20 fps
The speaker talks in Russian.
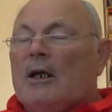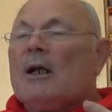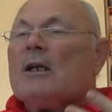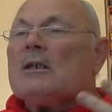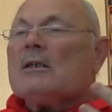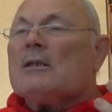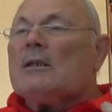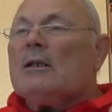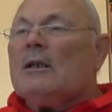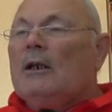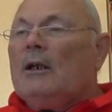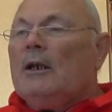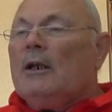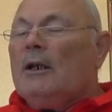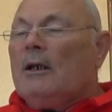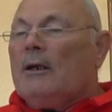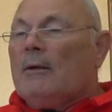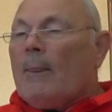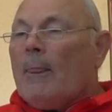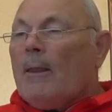
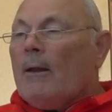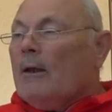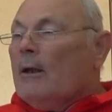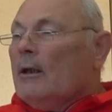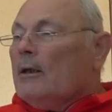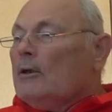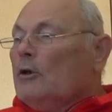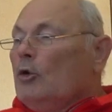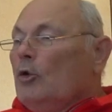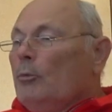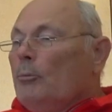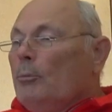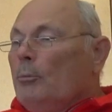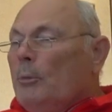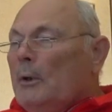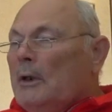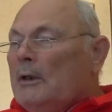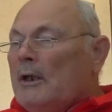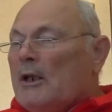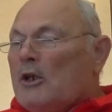костыли. Но
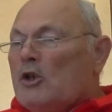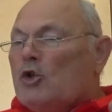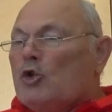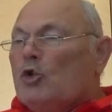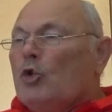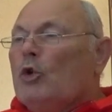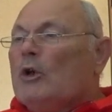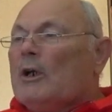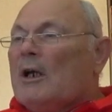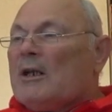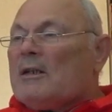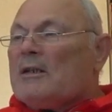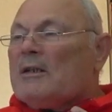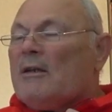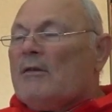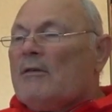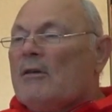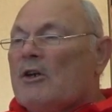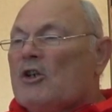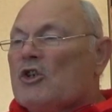мы настолько
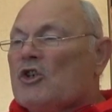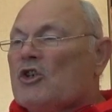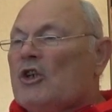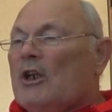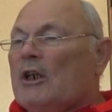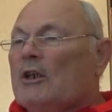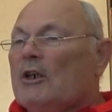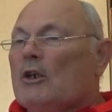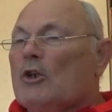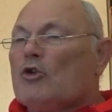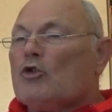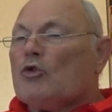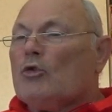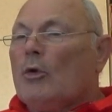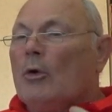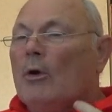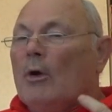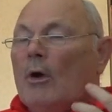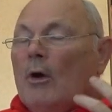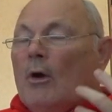совершенны,
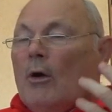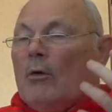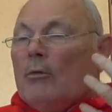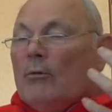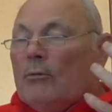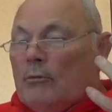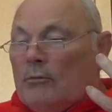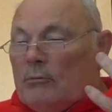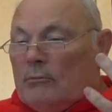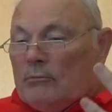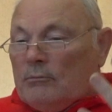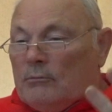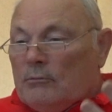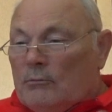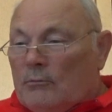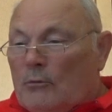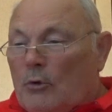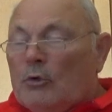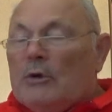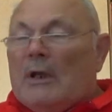что
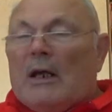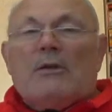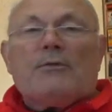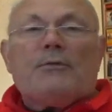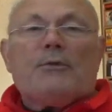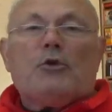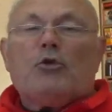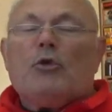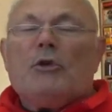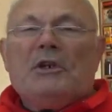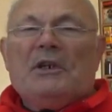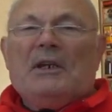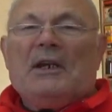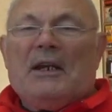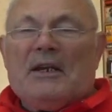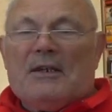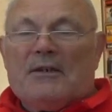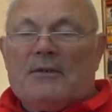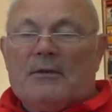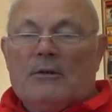у нас все
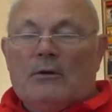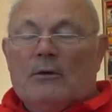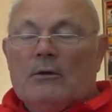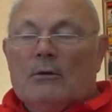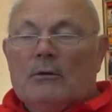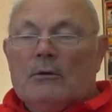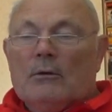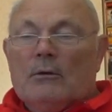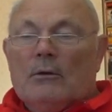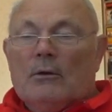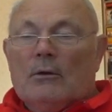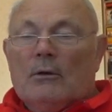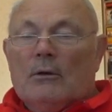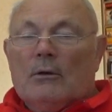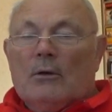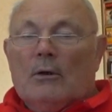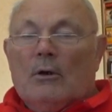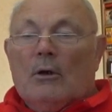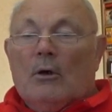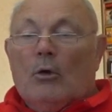есть.
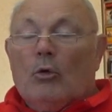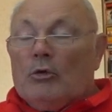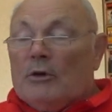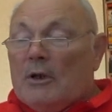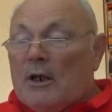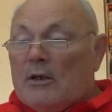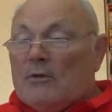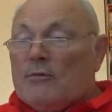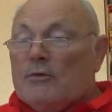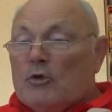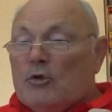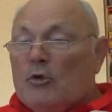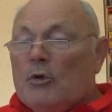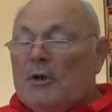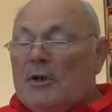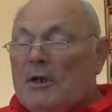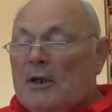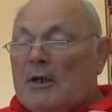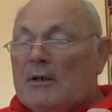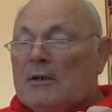У нас все
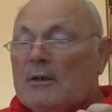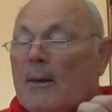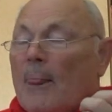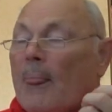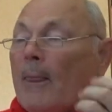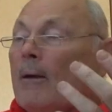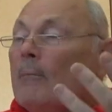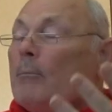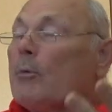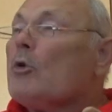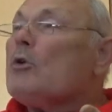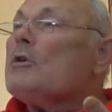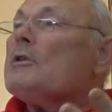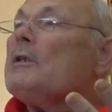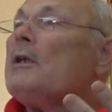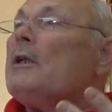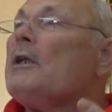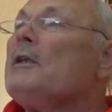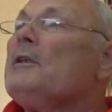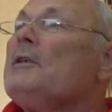есть.
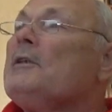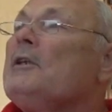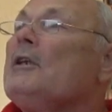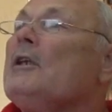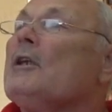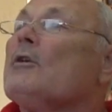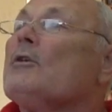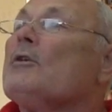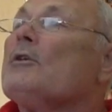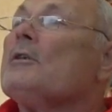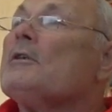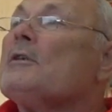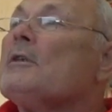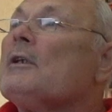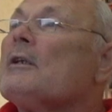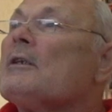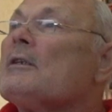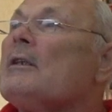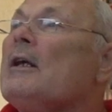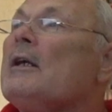Просто ориентируйтесь.
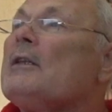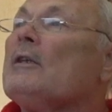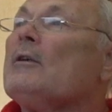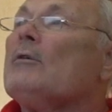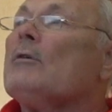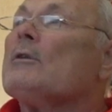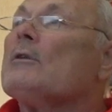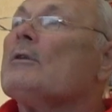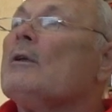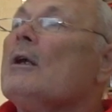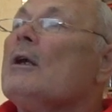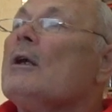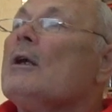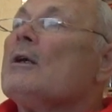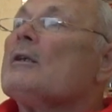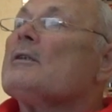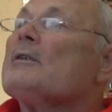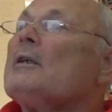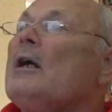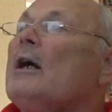И, кстати, вот
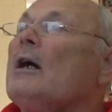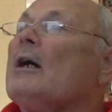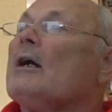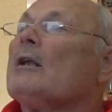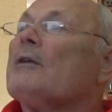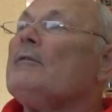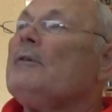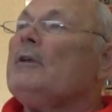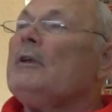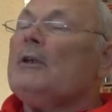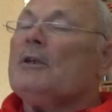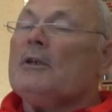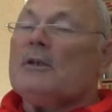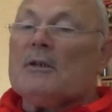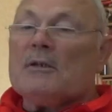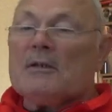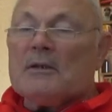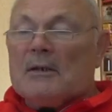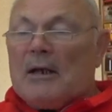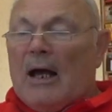сахар,
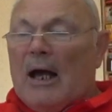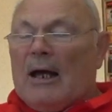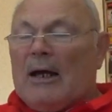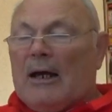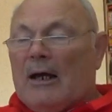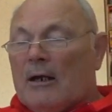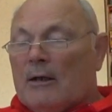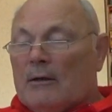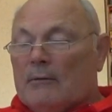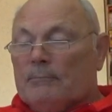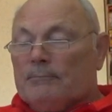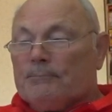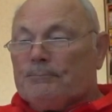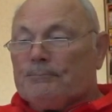видите, сахар,